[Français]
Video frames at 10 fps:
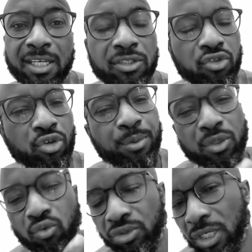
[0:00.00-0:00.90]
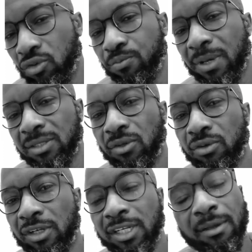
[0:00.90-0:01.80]
Si je peux toucher une personne,
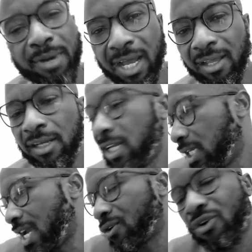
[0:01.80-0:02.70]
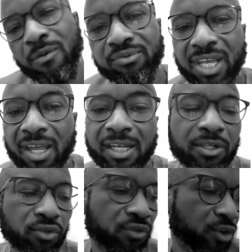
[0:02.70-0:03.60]
bah, il n'y a que comme ça
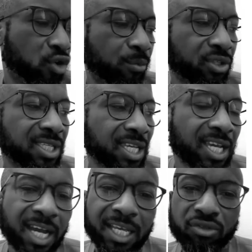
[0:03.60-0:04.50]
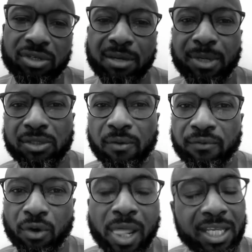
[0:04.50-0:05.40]
que je veux commencer à éduquer mes enfants.